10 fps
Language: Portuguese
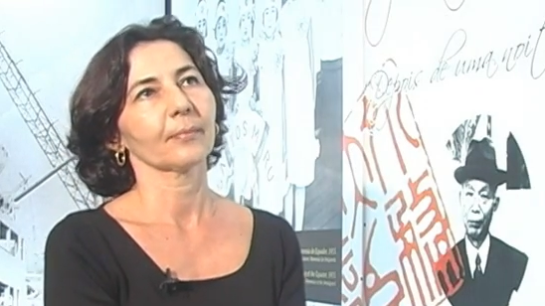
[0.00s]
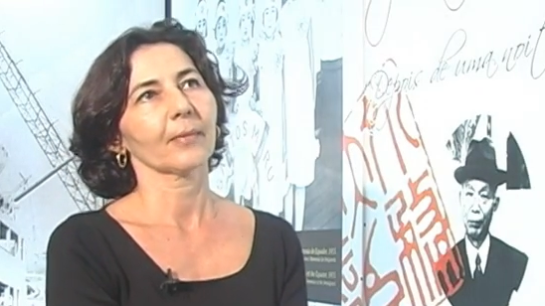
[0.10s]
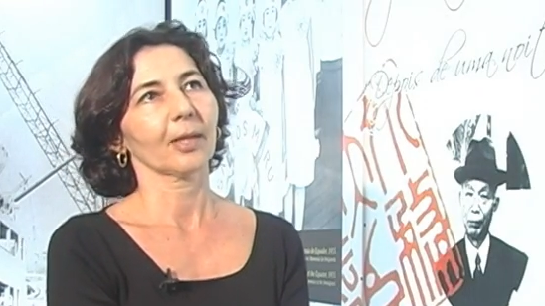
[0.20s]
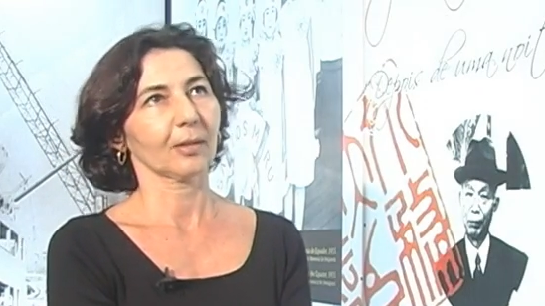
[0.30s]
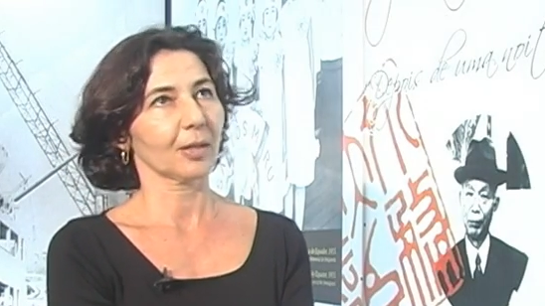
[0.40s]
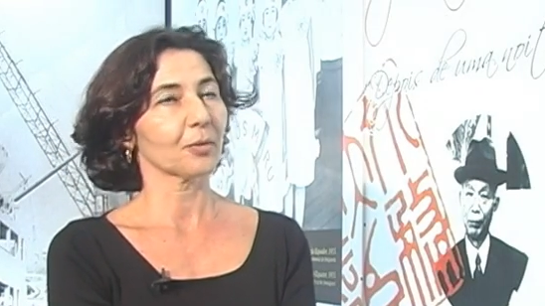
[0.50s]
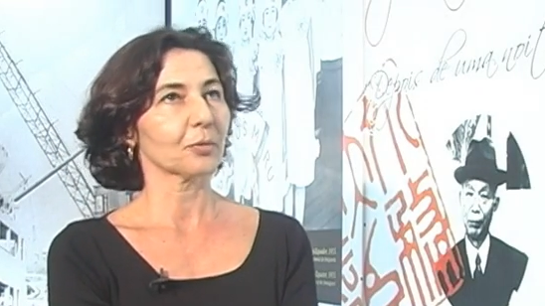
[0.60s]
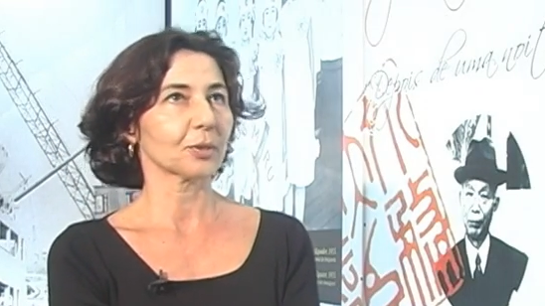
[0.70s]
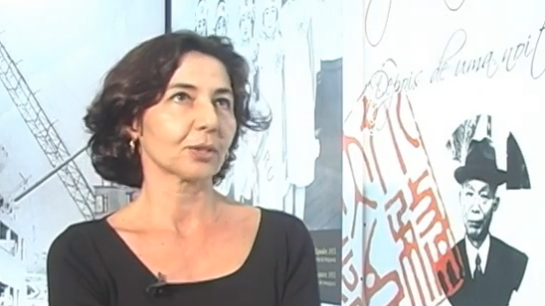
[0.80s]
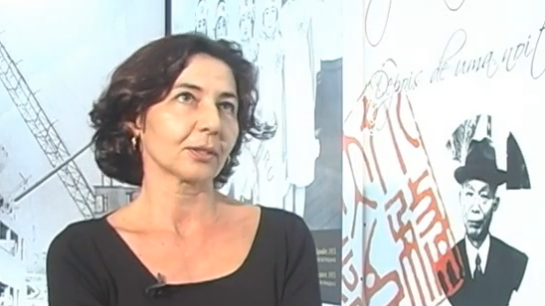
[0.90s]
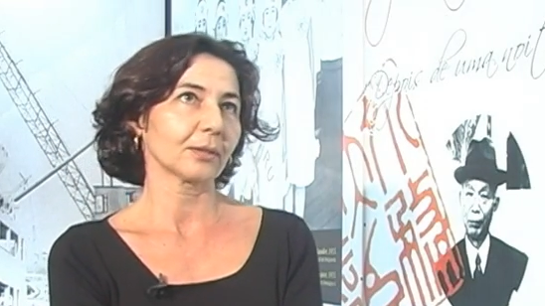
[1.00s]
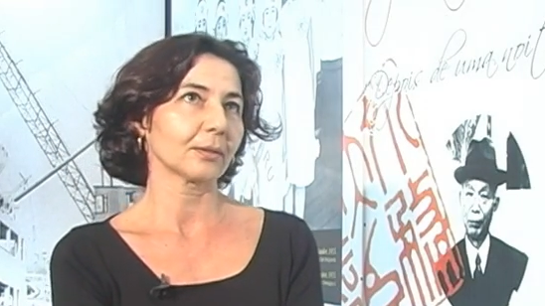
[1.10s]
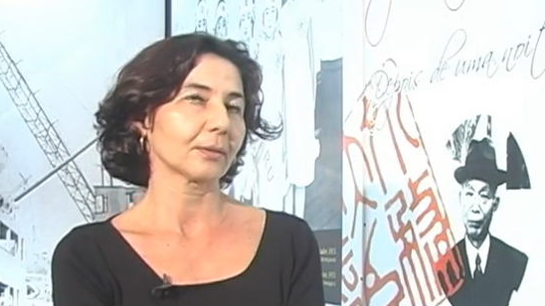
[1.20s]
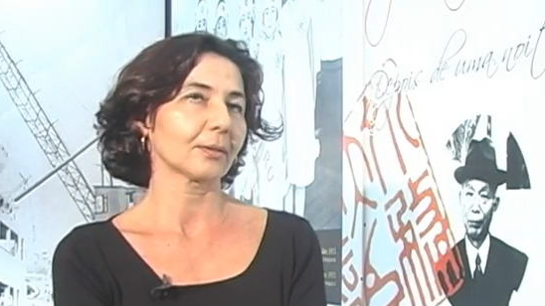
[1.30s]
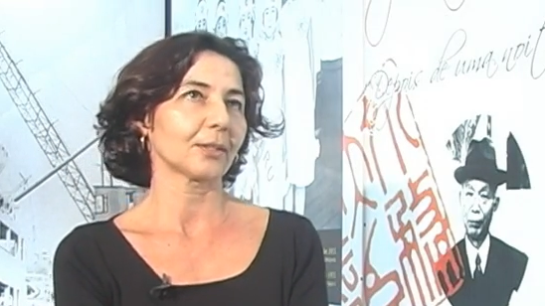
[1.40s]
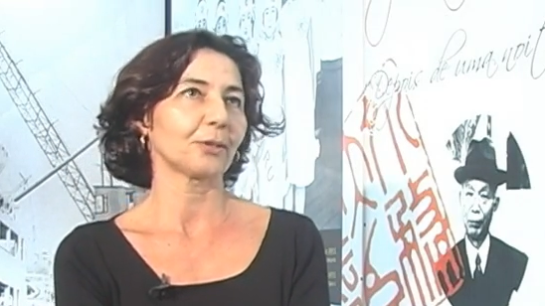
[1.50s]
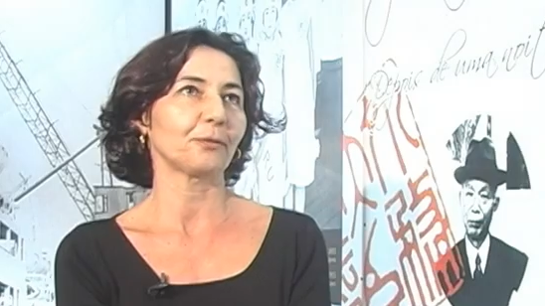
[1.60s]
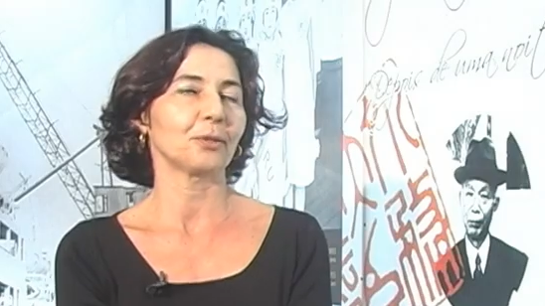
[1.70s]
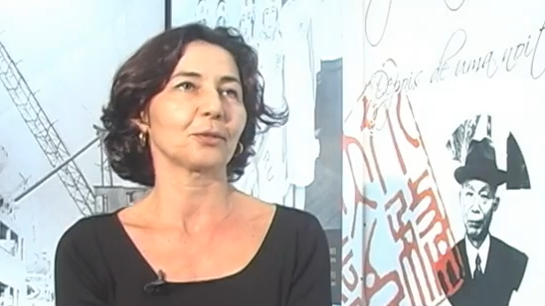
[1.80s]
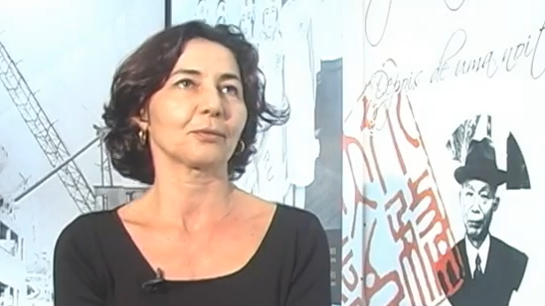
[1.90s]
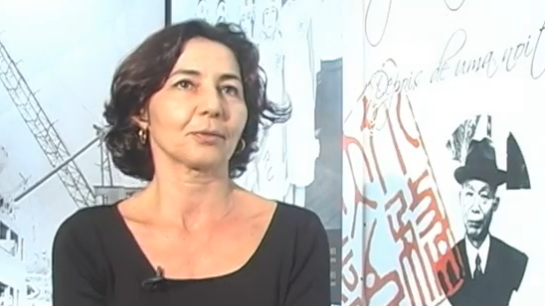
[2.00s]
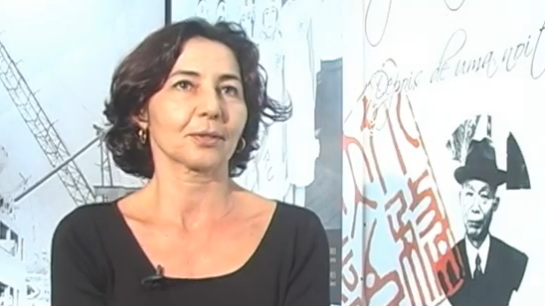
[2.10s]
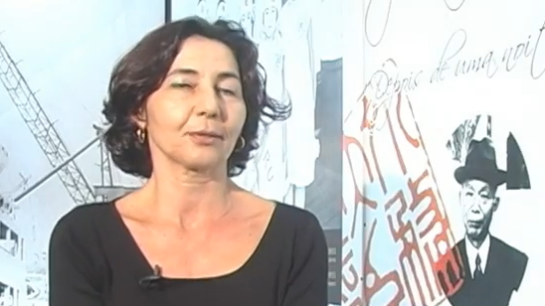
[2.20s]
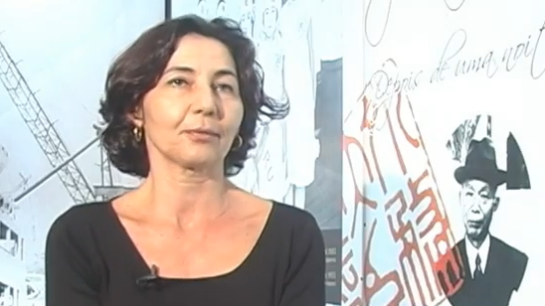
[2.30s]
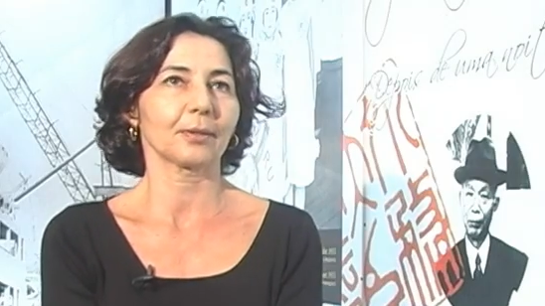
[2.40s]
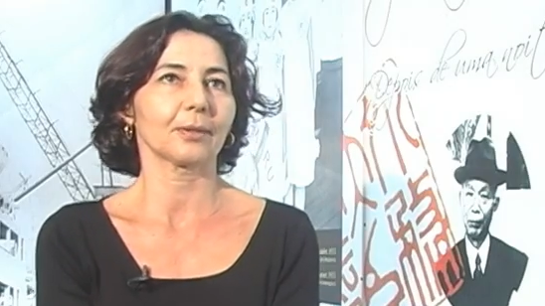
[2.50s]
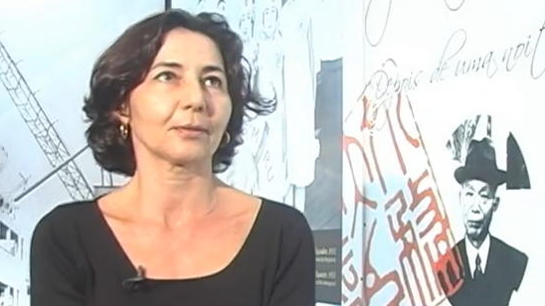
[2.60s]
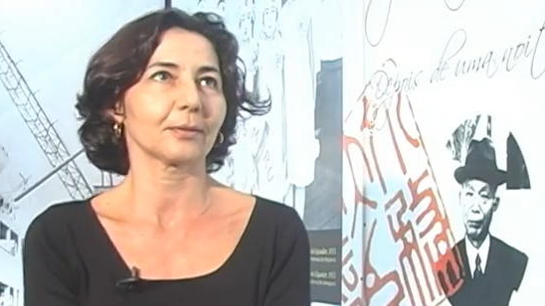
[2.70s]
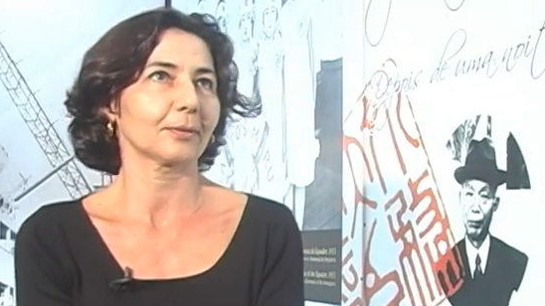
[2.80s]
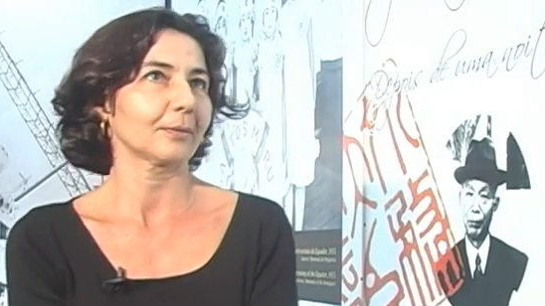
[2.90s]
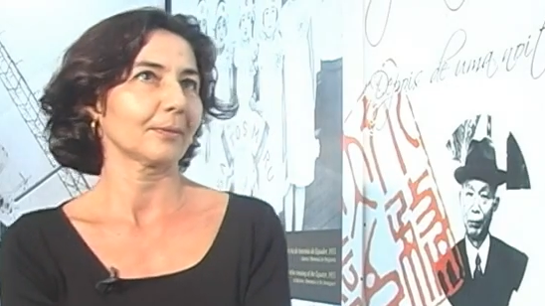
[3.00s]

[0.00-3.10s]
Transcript: Até hoje é difícil você ver.